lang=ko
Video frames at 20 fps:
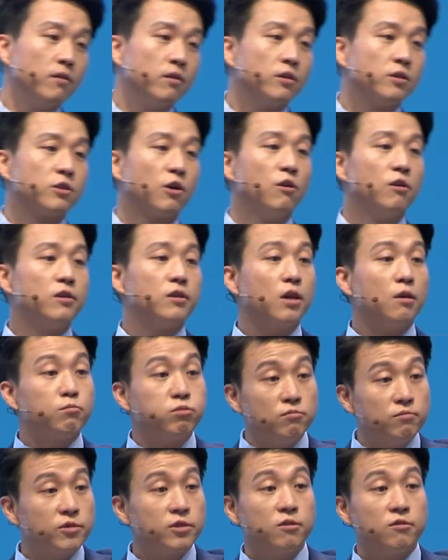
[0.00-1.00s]
절대
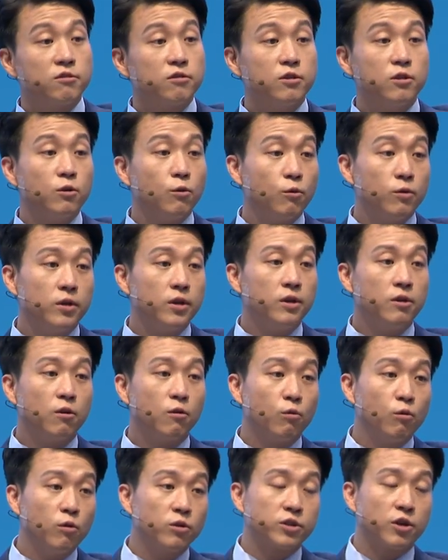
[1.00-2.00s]
품질로
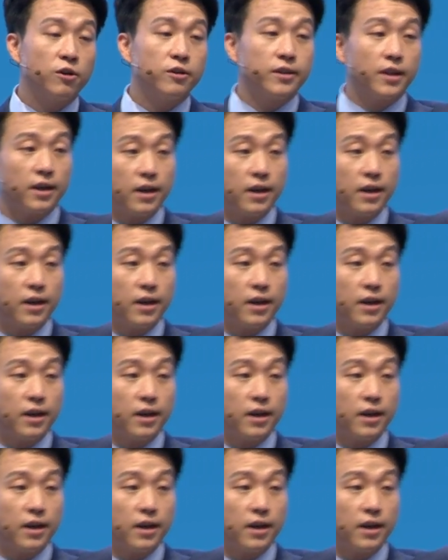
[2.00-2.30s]
끌어올리려고 절대